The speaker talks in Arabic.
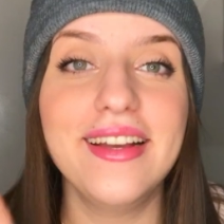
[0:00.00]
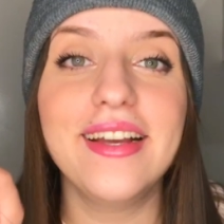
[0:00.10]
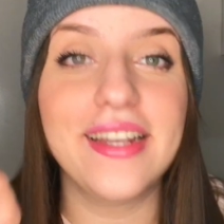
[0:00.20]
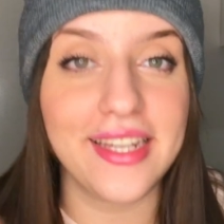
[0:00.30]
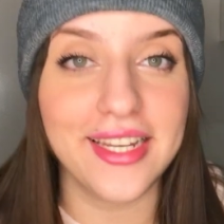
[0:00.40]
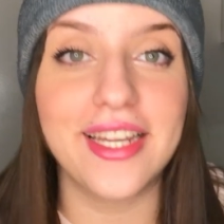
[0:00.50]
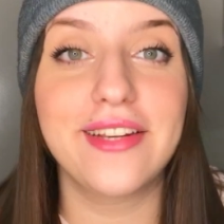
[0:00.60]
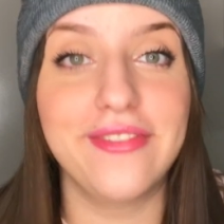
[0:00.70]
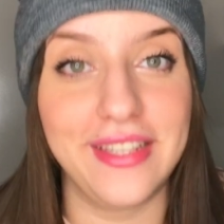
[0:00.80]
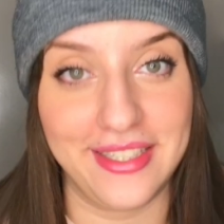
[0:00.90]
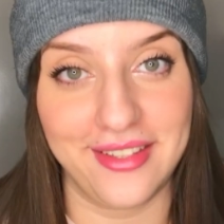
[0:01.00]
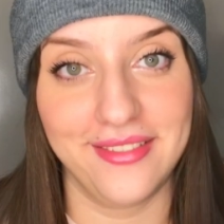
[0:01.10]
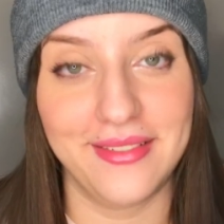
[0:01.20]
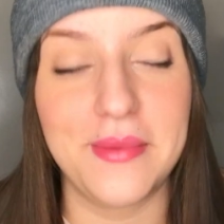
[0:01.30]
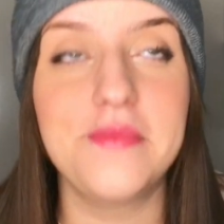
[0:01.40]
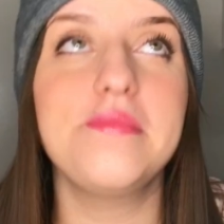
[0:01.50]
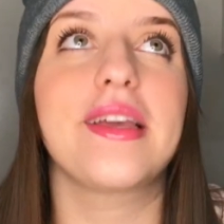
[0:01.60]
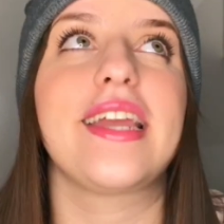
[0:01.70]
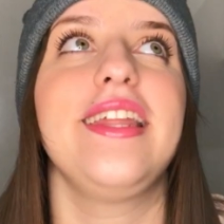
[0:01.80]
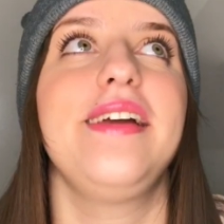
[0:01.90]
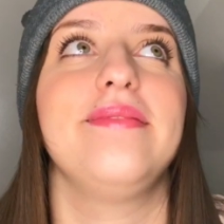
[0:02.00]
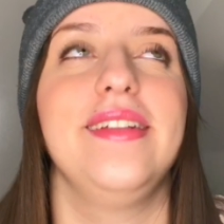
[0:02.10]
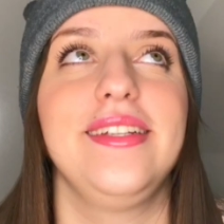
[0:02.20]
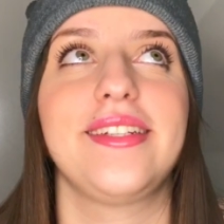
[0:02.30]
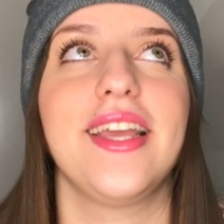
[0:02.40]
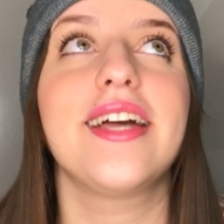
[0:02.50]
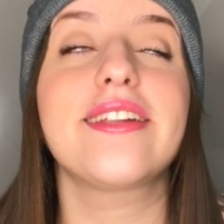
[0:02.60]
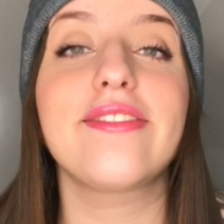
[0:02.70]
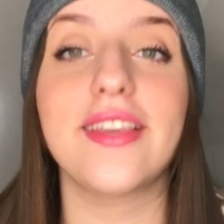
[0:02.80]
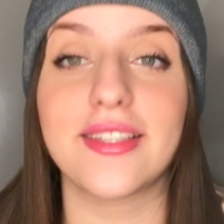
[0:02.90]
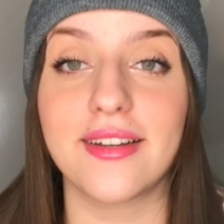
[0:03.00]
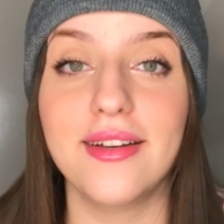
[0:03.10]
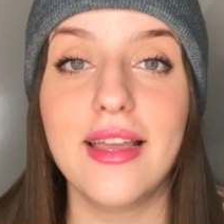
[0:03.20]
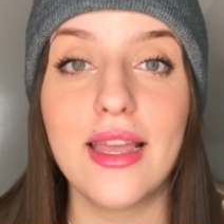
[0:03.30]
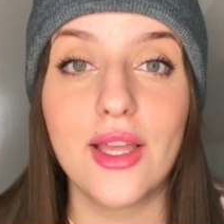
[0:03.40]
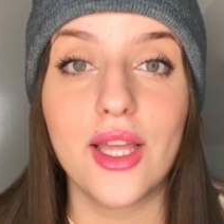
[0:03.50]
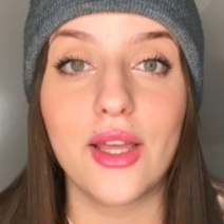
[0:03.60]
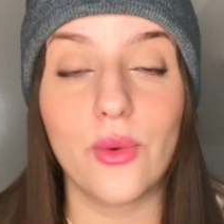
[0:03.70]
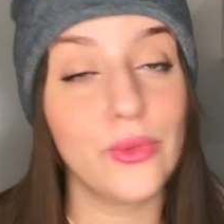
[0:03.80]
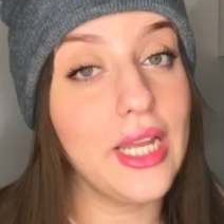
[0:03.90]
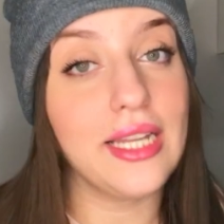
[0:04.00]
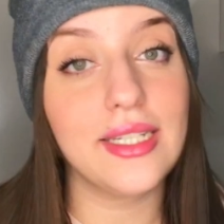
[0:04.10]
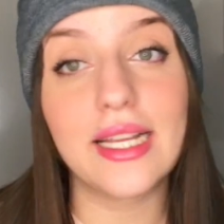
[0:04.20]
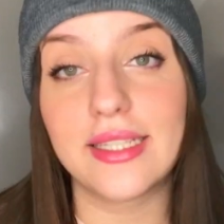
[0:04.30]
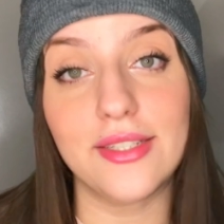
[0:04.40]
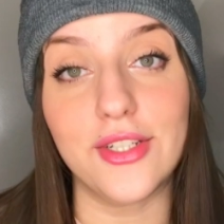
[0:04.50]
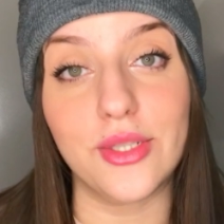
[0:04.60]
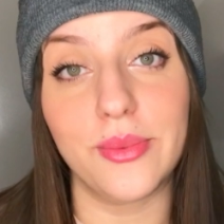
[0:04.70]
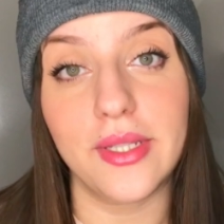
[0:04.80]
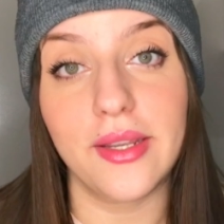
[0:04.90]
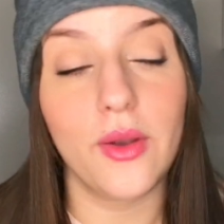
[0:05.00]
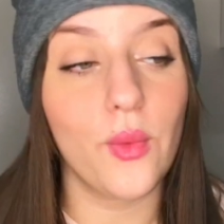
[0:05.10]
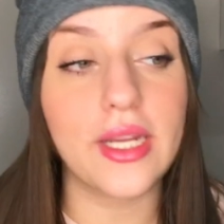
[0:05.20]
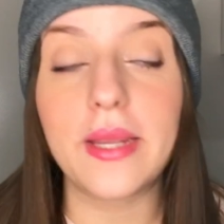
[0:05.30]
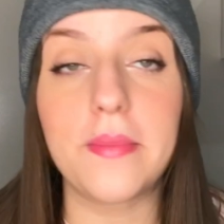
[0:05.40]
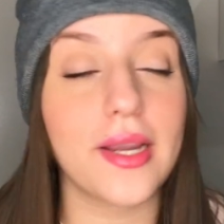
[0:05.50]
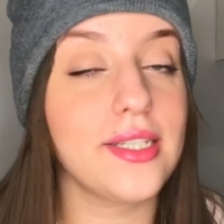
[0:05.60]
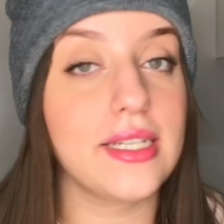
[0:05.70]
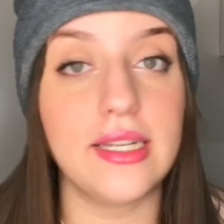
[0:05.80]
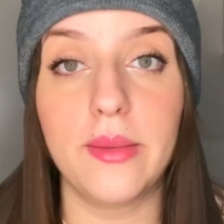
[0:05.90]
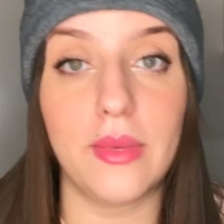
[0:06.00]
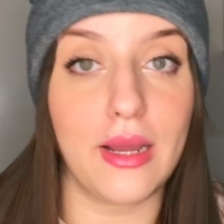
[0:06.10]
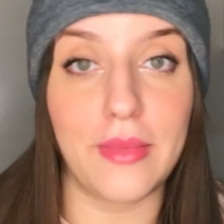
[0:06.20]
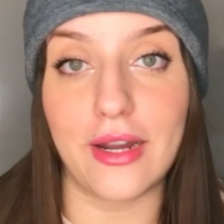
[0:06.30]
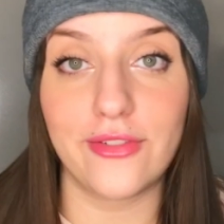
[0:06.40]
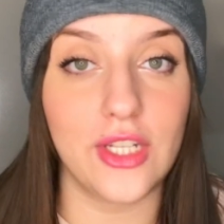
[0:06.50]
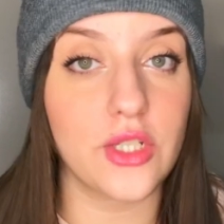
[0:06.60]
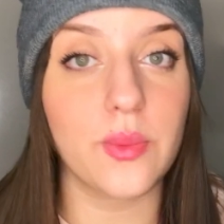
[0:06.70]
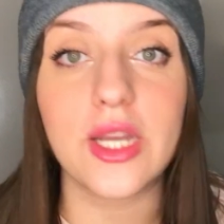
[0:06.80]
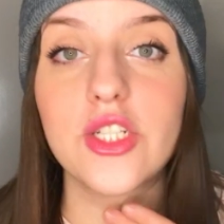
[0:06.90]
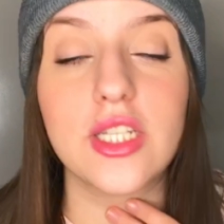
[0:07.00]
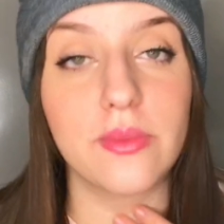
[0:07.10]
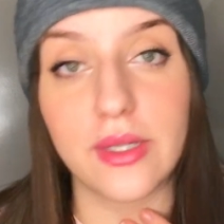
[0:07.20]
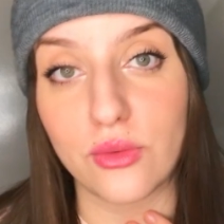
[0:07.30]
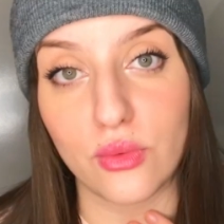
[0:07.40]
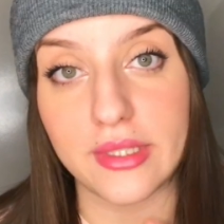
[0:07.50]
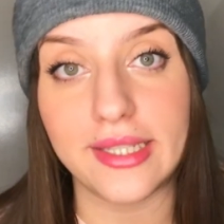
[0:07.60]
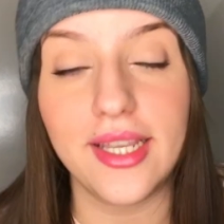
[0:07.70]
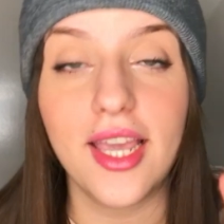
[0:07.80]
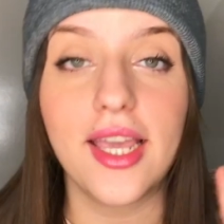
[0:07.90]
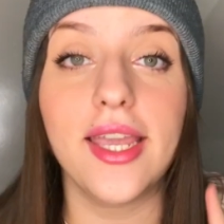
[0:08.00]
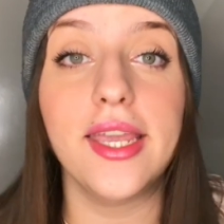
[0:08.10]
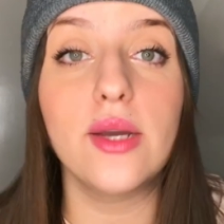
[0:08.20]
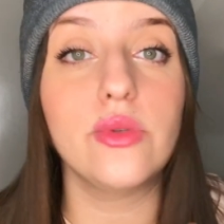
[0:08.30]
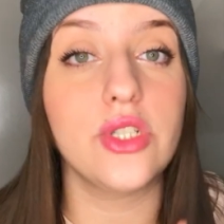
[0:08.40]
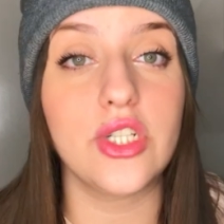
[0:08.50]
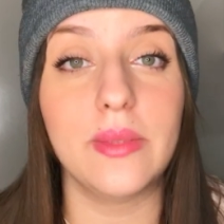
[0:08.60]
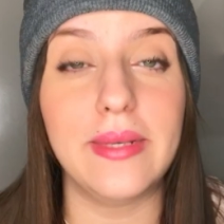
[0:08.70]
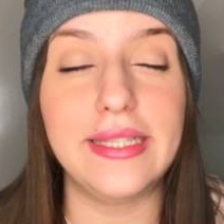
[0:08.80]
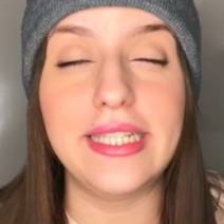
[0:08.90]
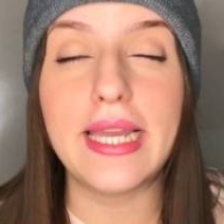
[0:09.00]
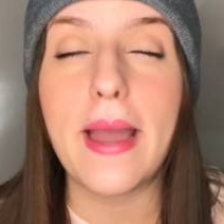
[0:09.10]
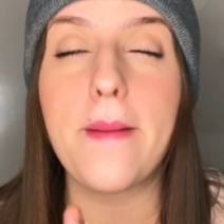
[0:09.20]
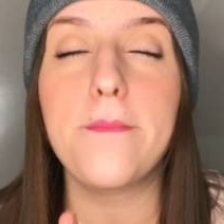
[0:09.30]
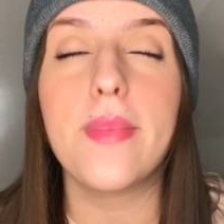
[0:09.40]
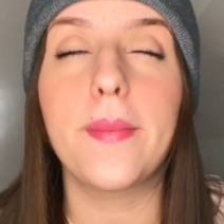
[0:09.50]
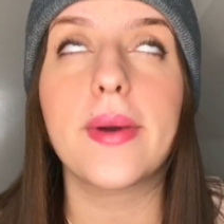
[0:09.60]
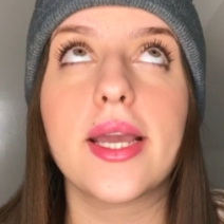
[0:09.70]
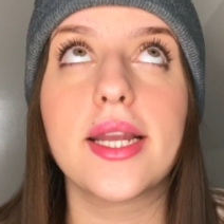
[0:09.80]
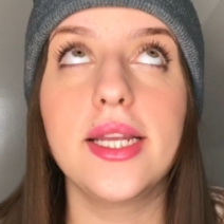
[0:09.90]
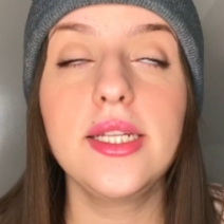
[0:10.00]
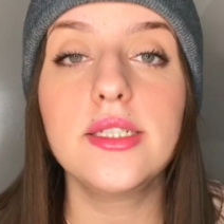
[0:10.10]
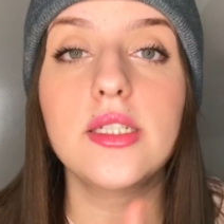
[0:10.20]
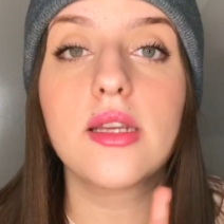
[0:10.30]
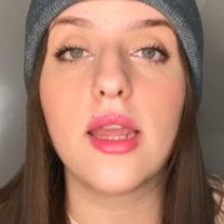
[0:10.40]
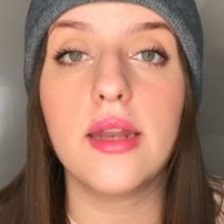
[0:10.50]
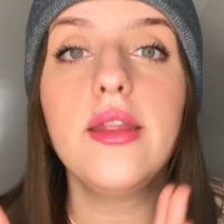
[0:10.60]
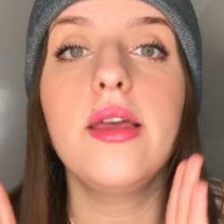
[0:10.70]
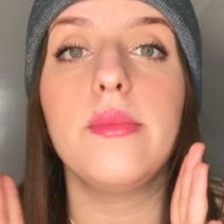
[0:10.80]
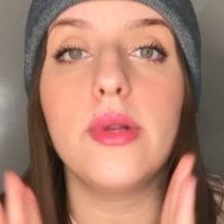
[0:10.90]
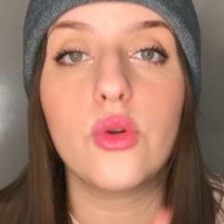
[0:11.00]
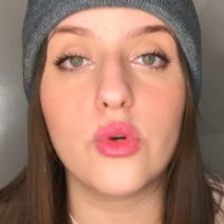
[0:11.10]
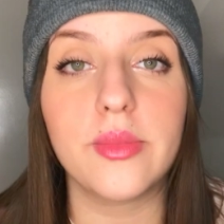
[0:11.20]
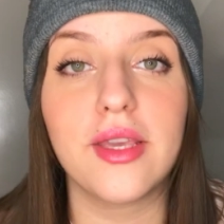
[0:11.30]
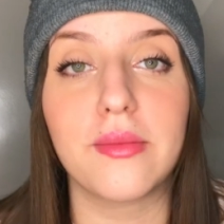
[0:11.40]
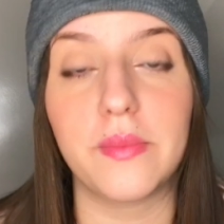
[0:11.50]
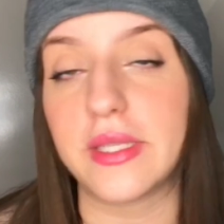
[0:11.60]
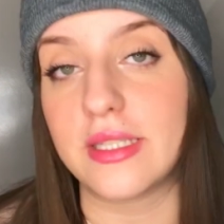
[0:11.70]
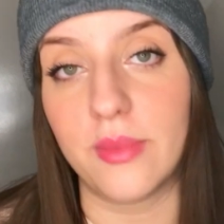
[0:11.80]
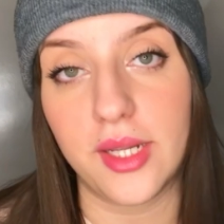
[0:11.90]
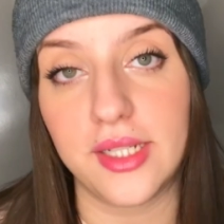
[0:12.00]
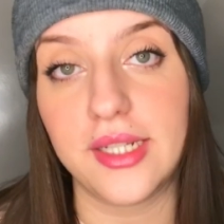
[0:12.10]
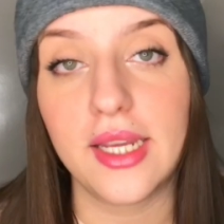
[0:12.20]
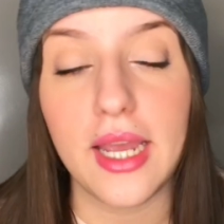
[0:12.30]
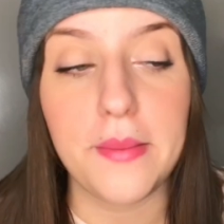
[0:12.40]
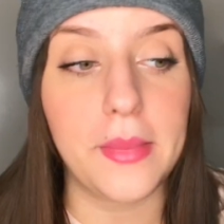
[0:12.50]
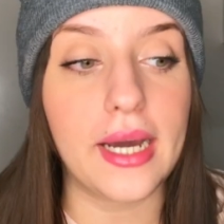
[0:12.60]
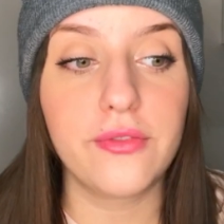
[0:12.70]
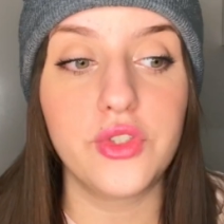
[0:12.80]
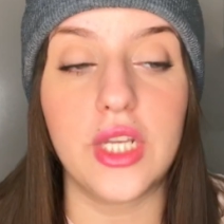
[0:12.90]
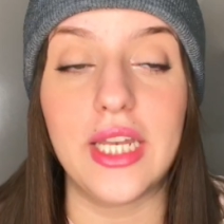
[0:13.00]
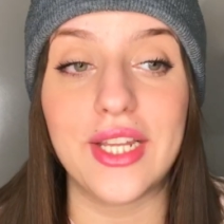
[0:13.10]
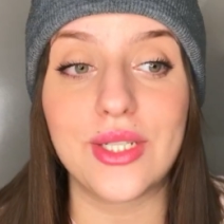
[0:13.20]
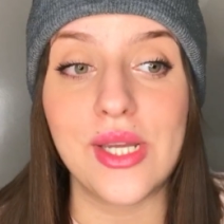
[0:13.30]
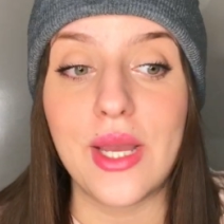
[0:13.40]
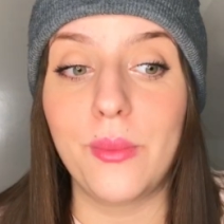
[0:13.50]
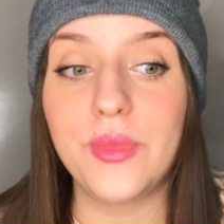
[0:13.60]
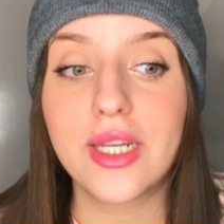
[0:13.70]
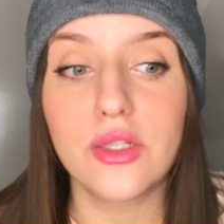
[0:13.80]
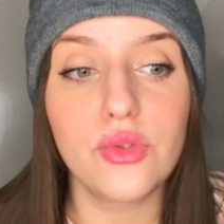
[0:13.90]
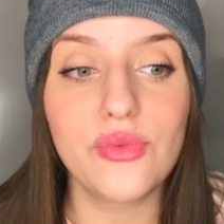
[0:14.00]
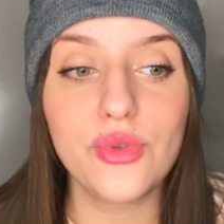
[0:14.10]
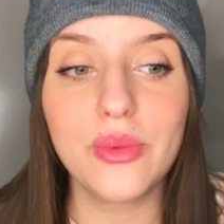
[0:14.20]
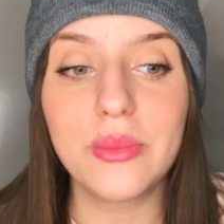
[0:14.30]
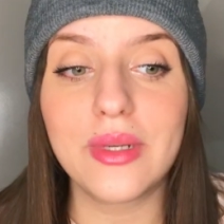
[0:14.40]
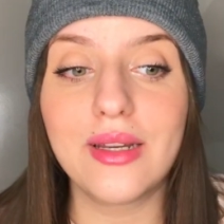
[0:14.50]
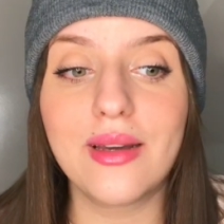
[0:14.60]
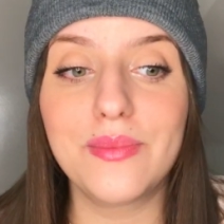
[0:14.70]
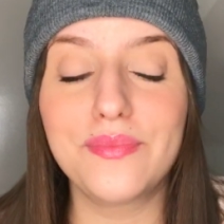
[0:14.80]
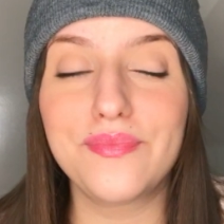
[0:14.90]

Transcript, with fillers: هي الرفيزه ما كنحملش الرفيزه وشحال هادي كانت كتعجبني ولكن بقيت كنحملها ما علاش ما بقيتش كتبغي تدوز لي هي والدجاج البلدي ما بقيتش كنحملهم يا ربي تسمح لي ما عرفتش علاش ملي كنشوفهم أه